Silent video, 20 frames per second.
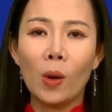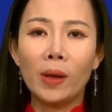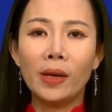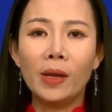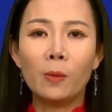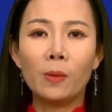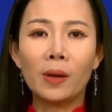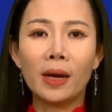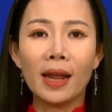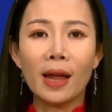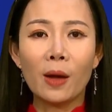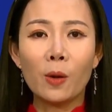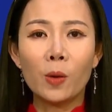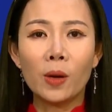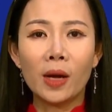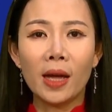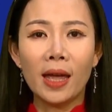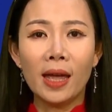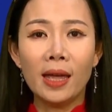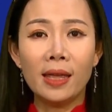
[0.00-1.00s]
Hoạt động
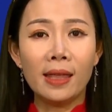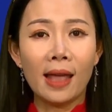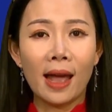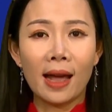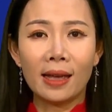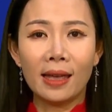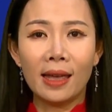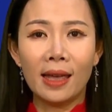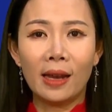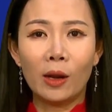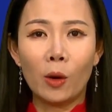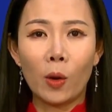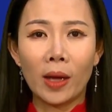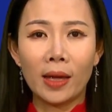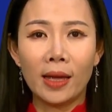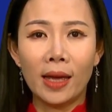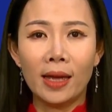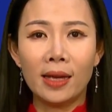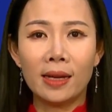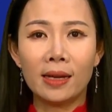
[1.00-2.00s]
karaoke, nhà nghỉ là
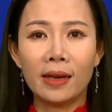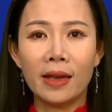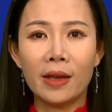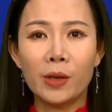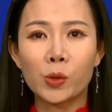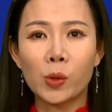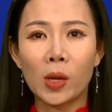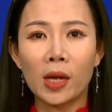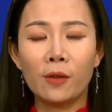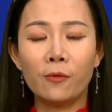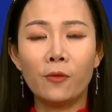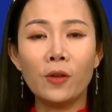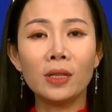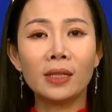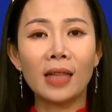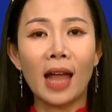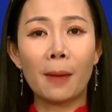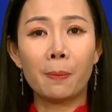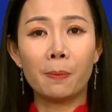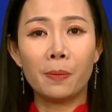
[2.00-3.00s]
loại hình kinh doanh
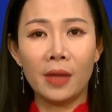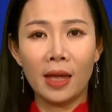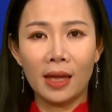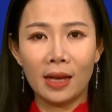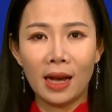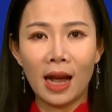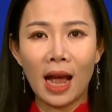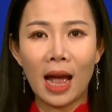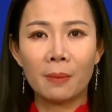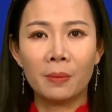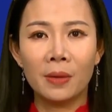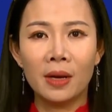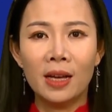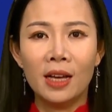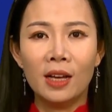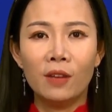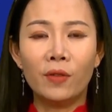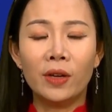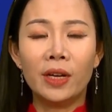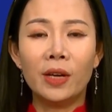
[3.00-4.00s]
phức tạp, nhạy cảm
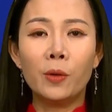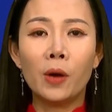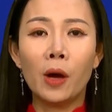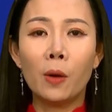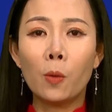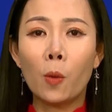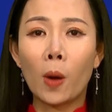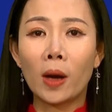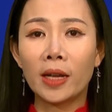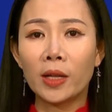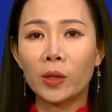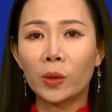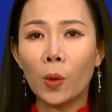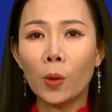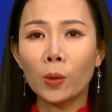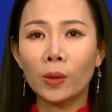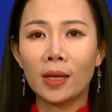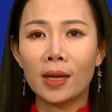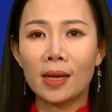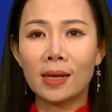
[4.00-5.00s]
và nếu không quản lý
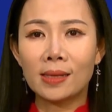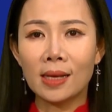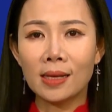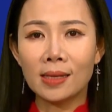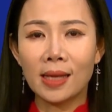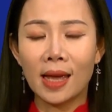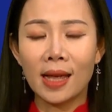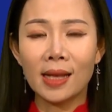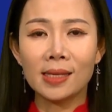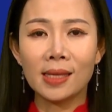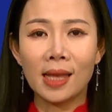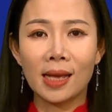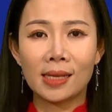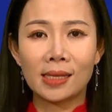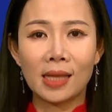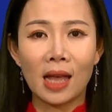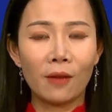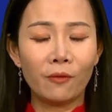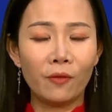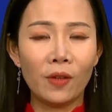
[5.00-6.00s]
tốt thì rất dễ
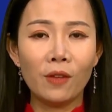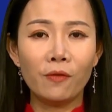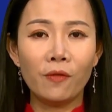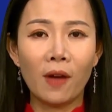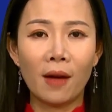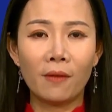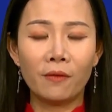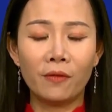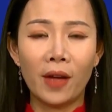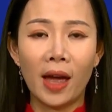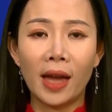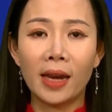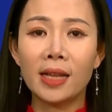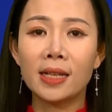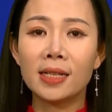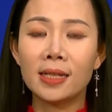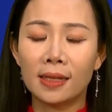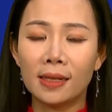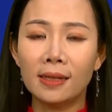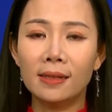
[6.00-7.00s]
xảy ra vi phạm về an
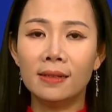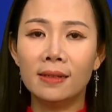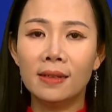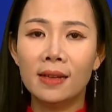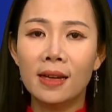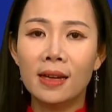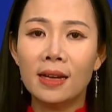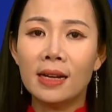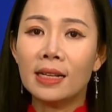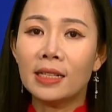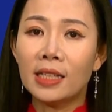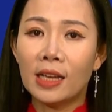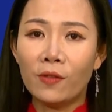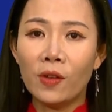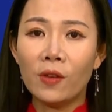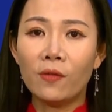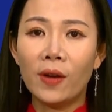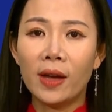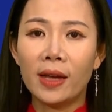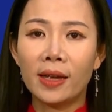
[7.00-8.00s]
ninh trật tự.
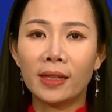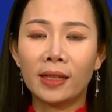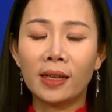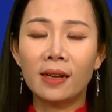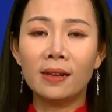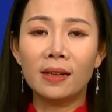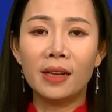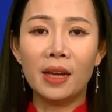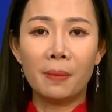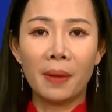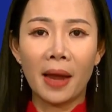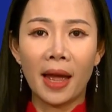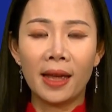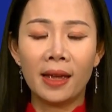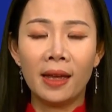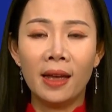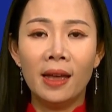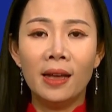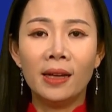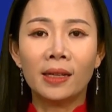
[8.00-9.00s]
Chính vì vậy, thời điểm
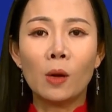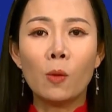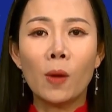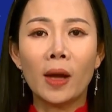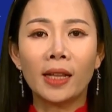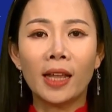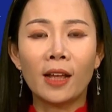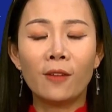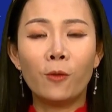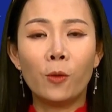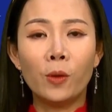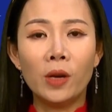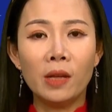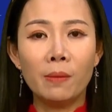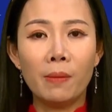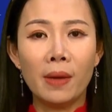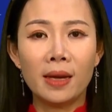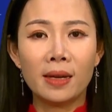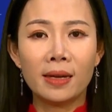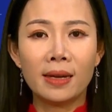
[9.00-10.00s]
này, Công an thành phố
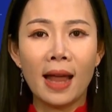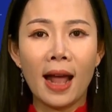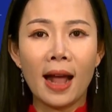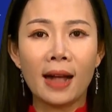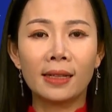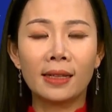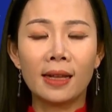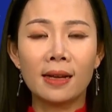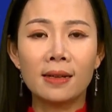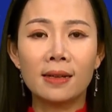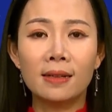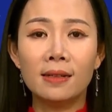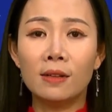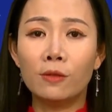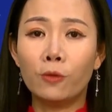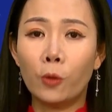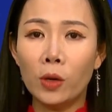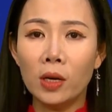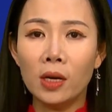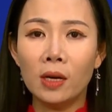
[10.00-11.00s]
Ninh Bình đang tăng
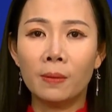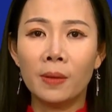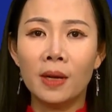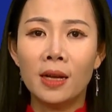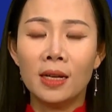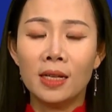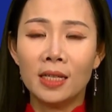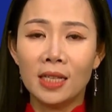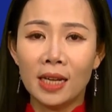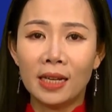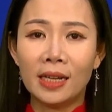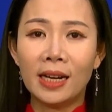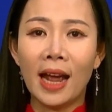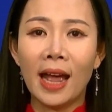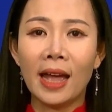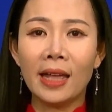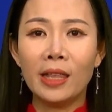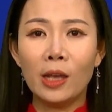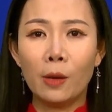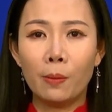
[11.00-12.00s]
cường phối hợp, triển
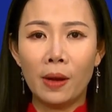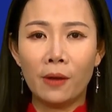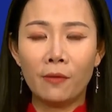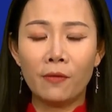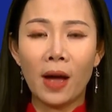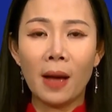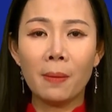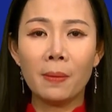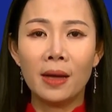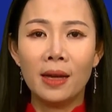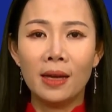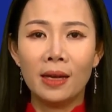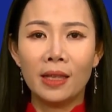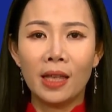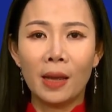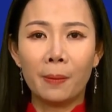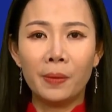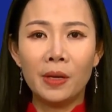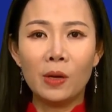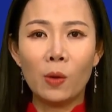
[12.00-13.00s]
khai nhiều biện pháp
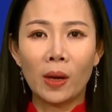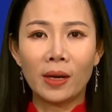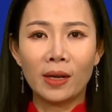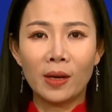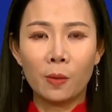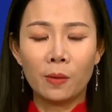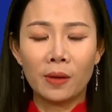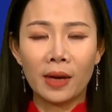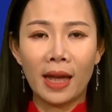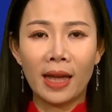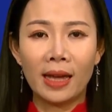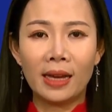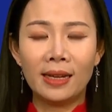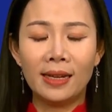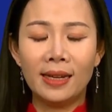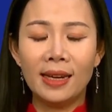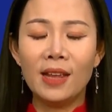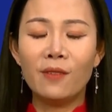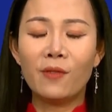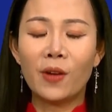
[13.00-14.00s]
nhằm đưa hoạt động
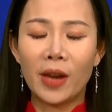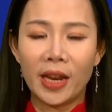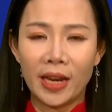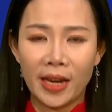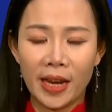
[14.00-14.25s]
này đi vào